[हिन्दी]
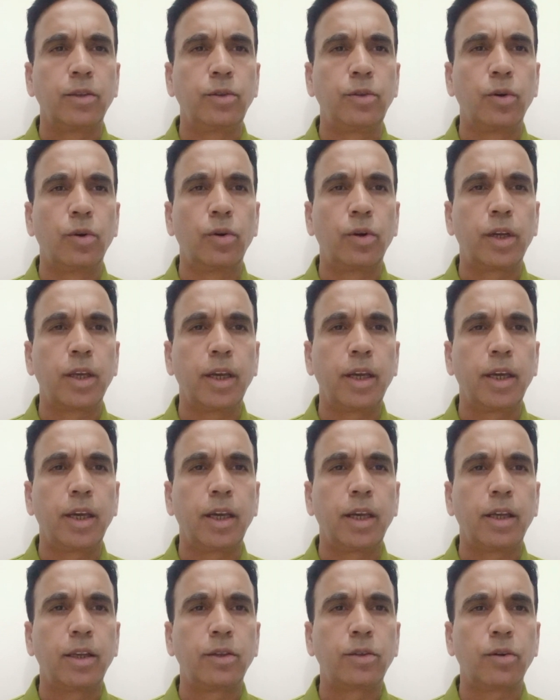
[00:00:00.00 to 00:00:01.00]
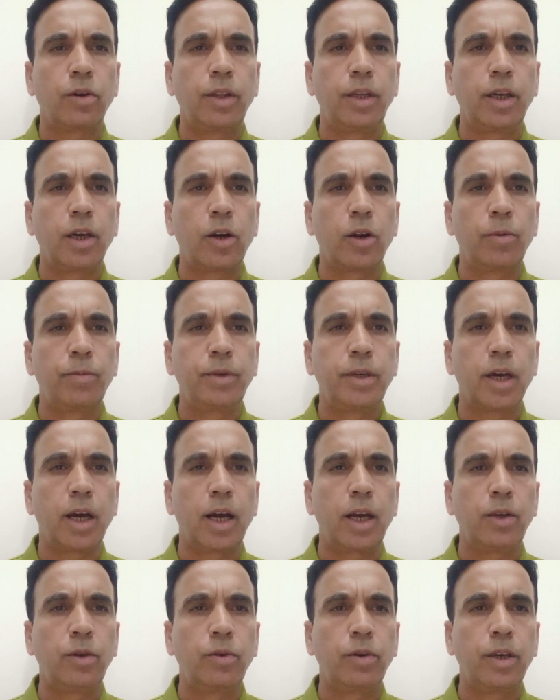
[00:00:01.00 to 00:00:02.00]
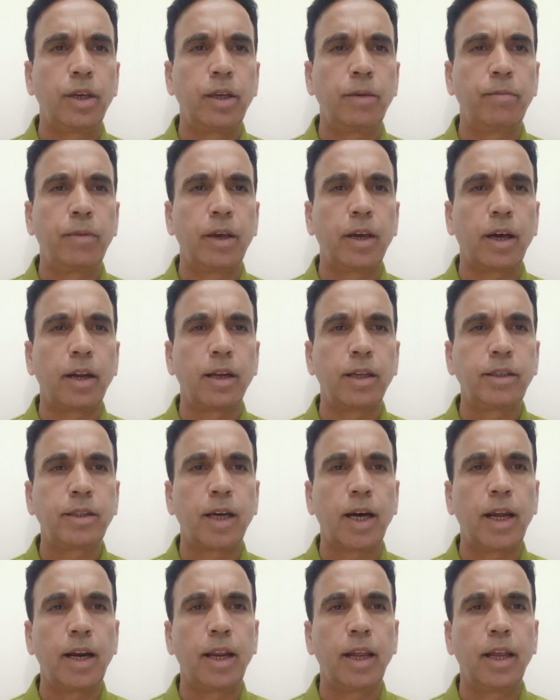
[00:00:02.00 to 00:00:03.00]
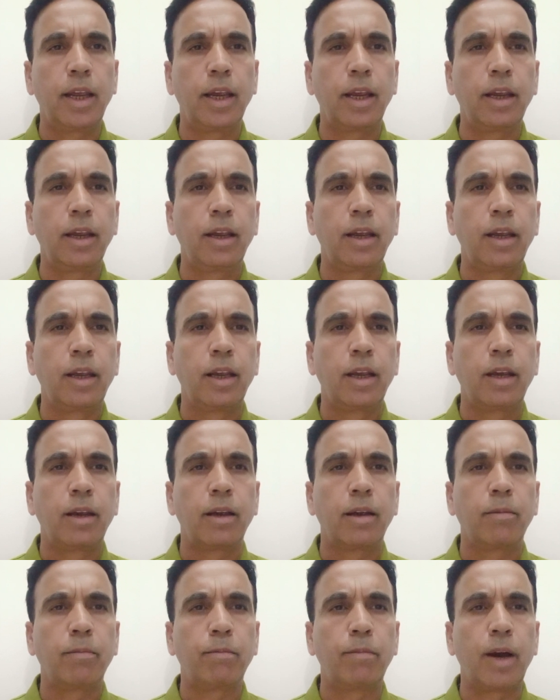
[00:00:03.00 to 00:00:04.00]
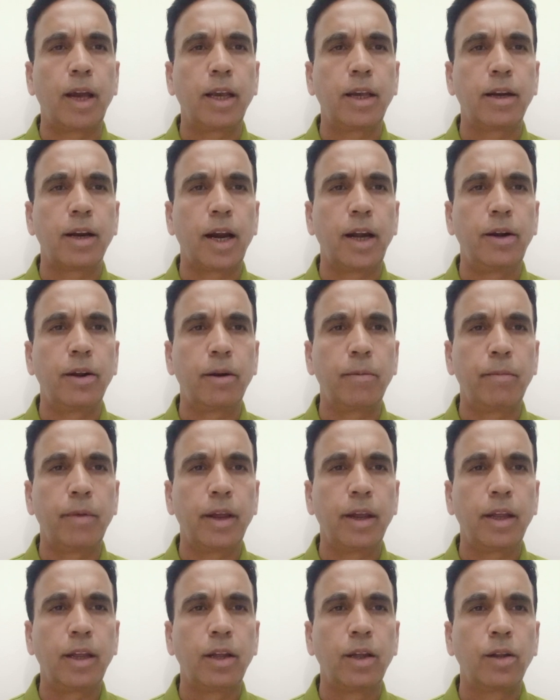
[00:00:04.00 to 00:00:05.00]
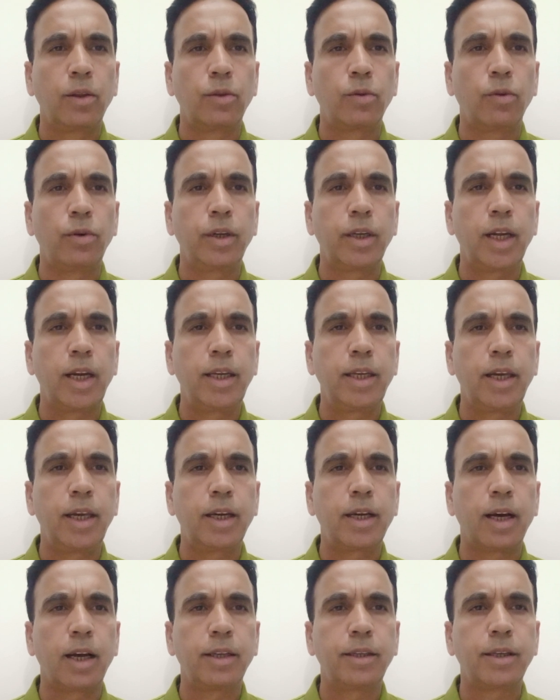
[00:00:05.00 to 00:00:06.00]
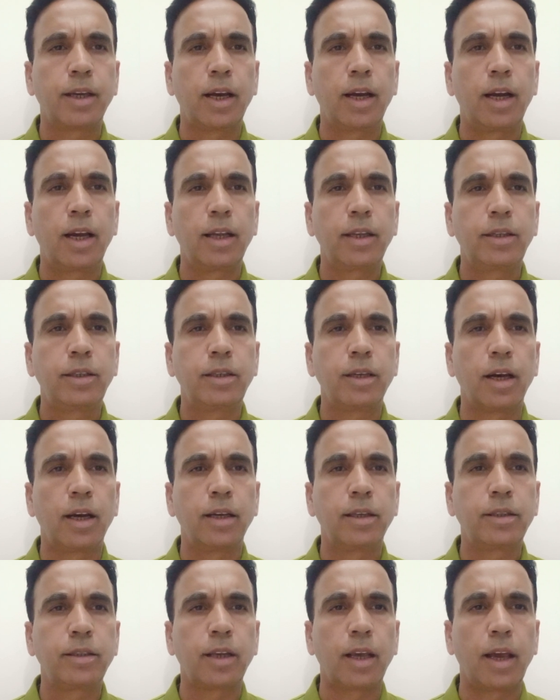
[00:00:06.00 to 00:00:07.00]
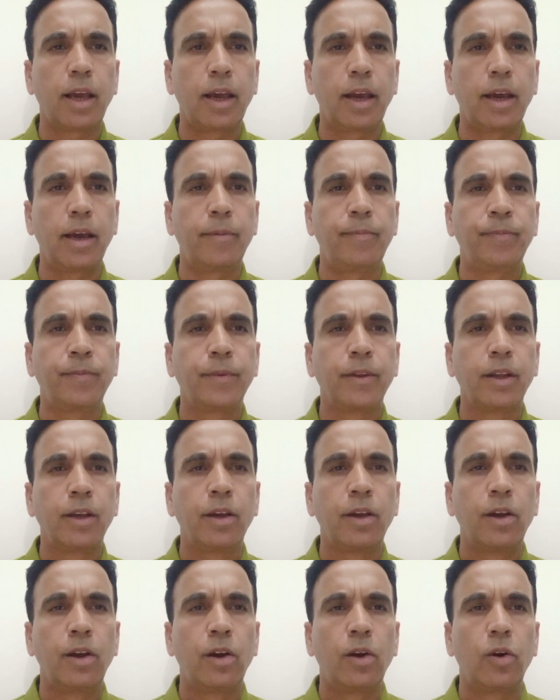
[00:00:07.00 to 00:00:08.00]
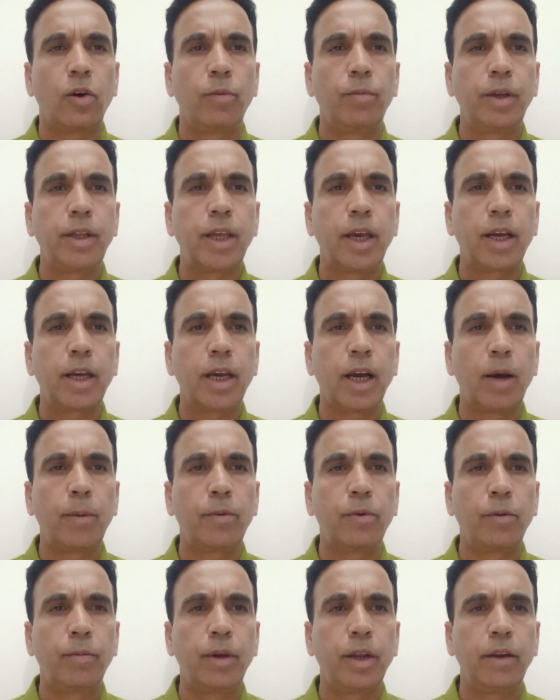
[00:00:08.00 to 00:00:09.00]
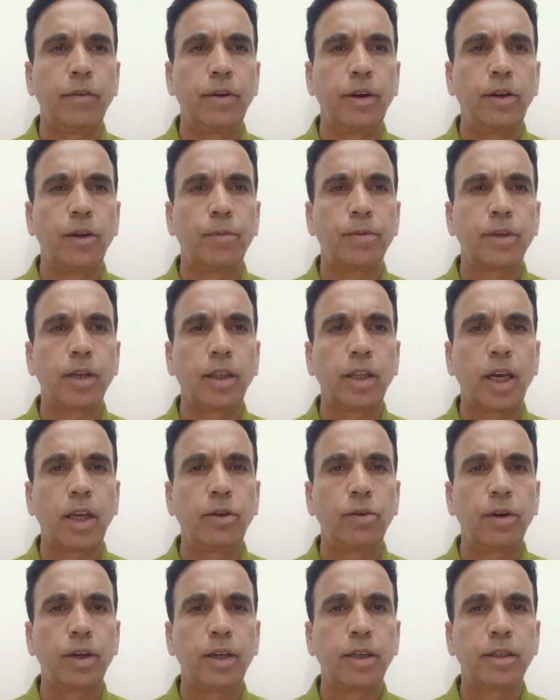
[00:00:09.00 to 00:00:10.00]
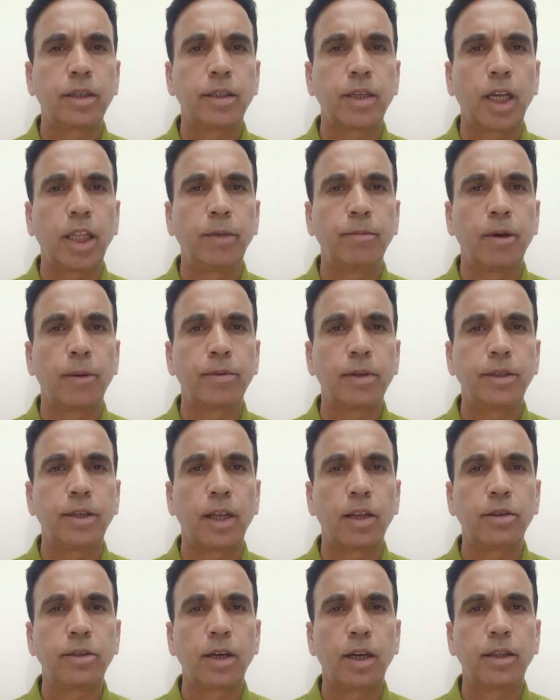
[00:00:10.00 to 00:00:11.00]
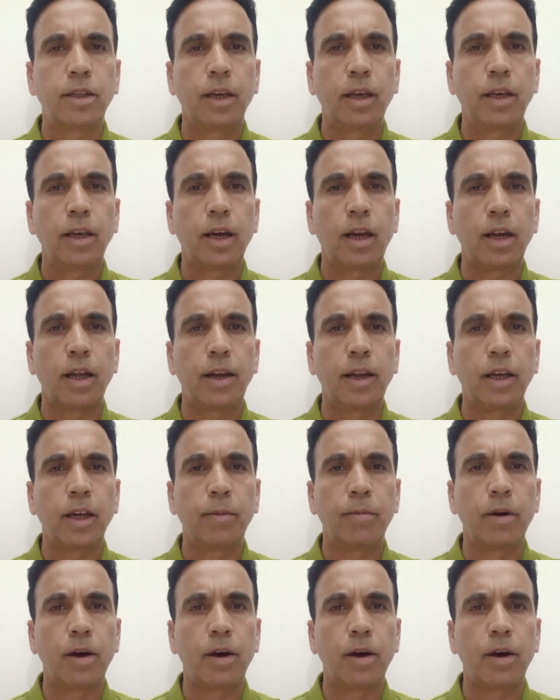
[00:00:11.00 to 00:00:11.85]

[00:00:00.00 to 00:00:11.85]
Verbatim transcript: जो कि सऊदी अरब या यूएई में आना चाह रहे हैं बाइक राइडर में तो उनके लिए एक अच्छा चांस है उम्मीद है कि आपको मेरी वीडियो पसंद आई होगी इसके साथ ही मैं आपसे ज़्यादा चाहते हैं अलाने के